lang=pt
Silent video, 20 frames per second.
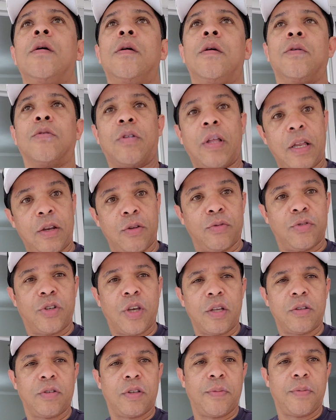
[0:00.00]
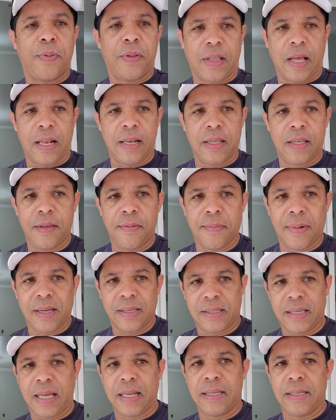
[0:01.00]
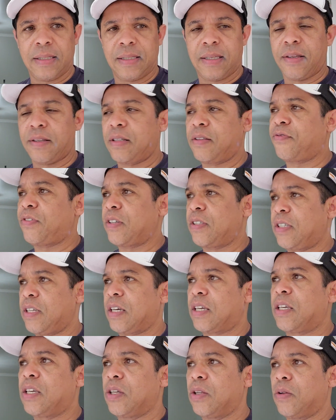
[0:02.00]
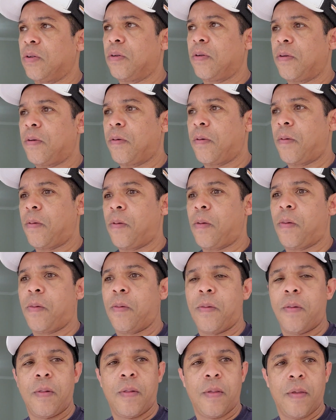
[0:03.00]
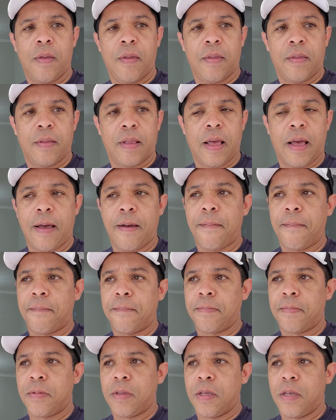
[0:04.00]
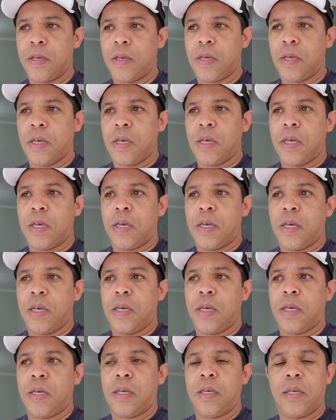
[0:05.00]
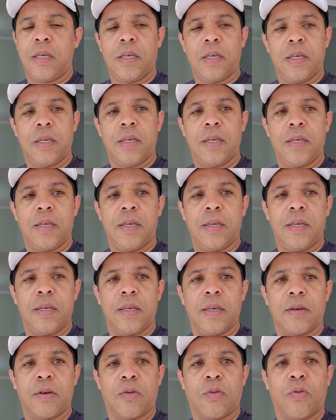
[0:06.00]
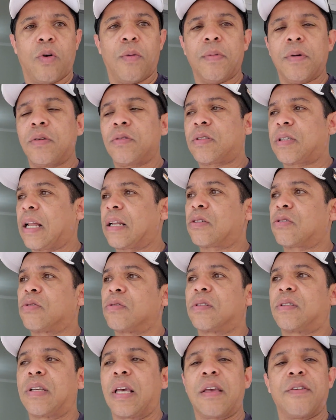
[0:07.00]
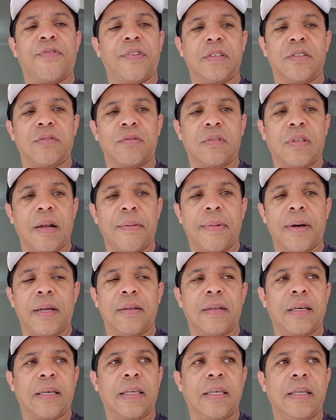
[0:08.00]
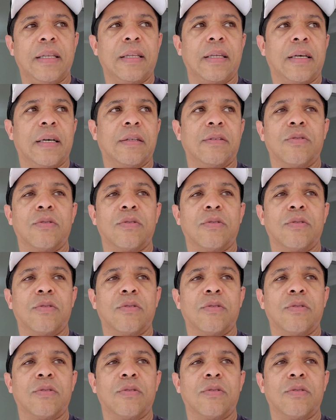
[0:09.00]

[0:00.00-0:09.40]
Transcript: eu daria um jeito de pintar ali, massar ali, sem fazer aquilo tá? E como que os caras conseguem fazer um trabalho daquele? Cara?